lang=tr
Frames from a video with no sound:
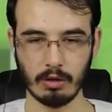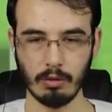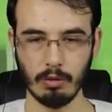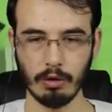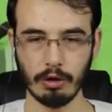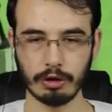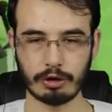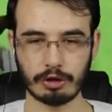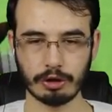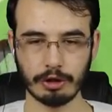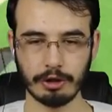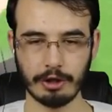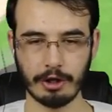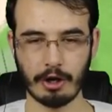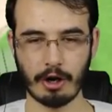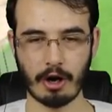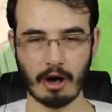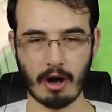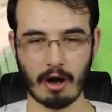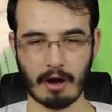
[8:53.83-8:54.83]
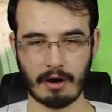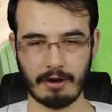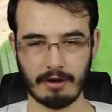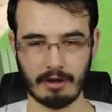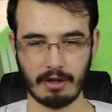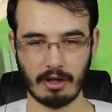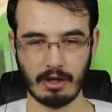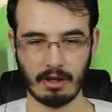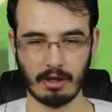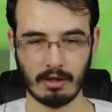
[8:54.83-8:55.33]
Uçuyor.
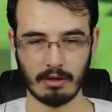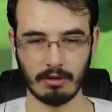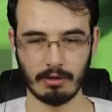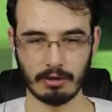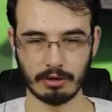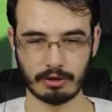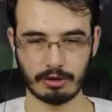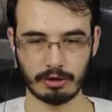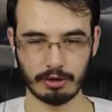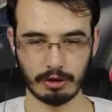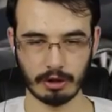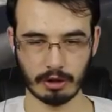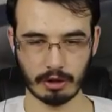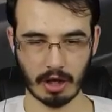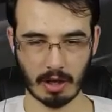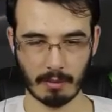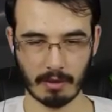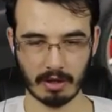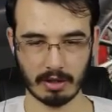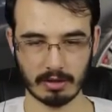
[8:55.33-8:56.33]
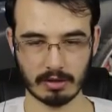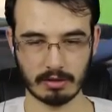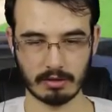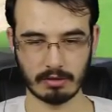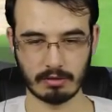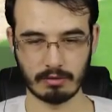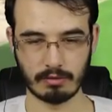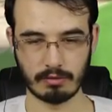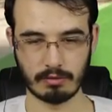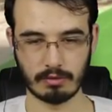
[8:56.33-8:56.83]
Uçuyor ama
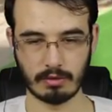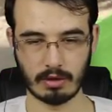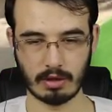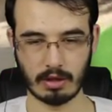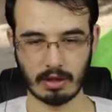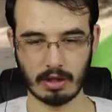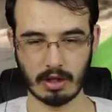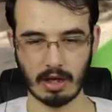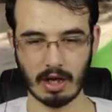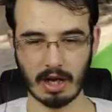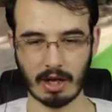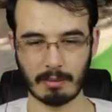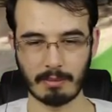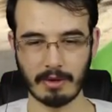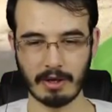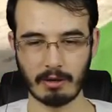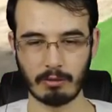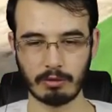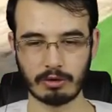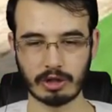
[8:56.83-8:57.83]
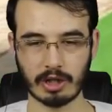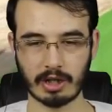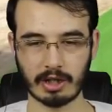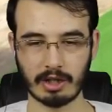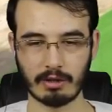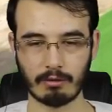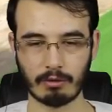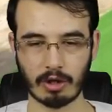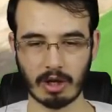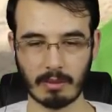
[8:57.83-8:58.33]
ah be
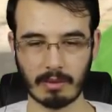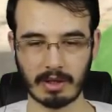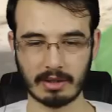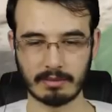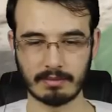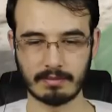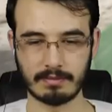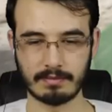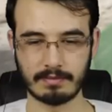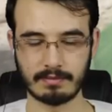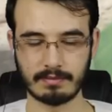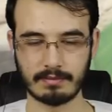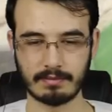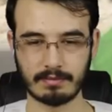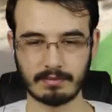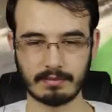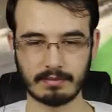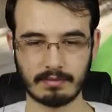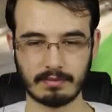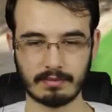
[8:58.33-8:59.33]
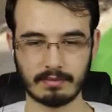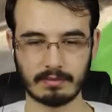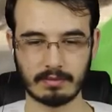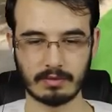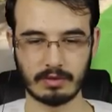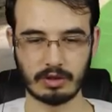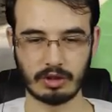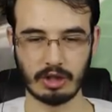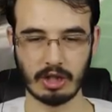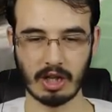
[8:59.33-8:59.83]
uçarken vuramadım.
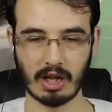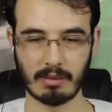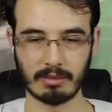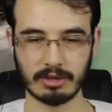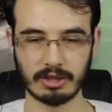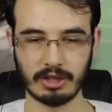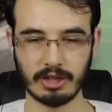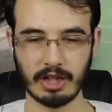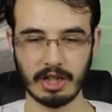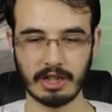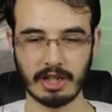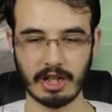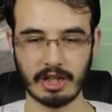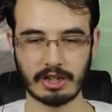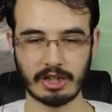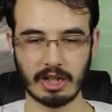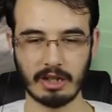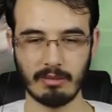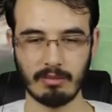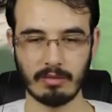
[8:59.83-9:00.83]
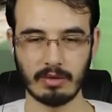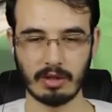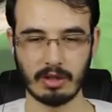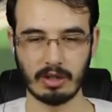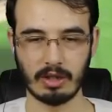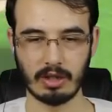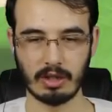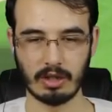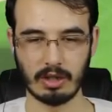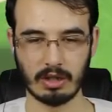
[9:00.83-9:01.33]
Silahımızı yine değişelim.
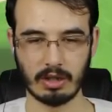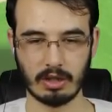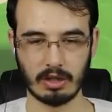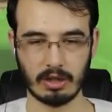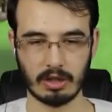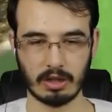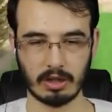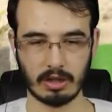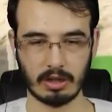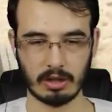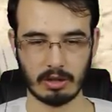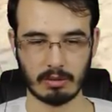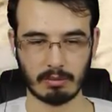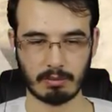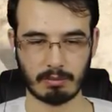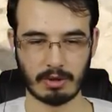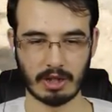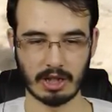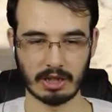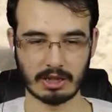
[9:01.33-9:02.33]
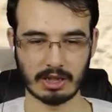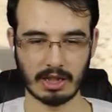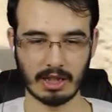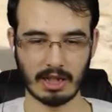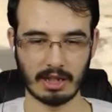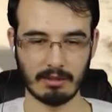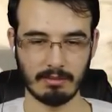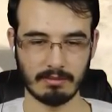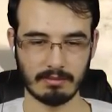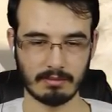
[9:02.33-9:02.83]
Balta
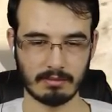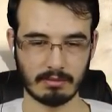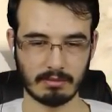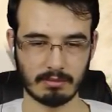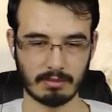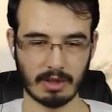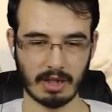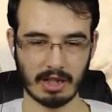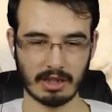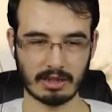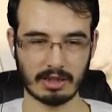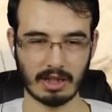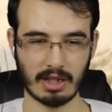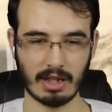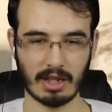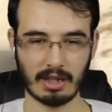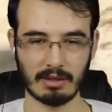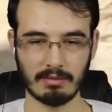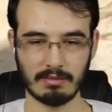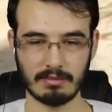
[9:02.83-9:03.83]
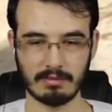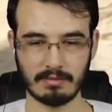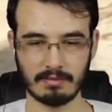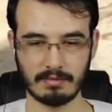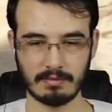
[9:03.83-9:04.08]
alalım. Balta alalım.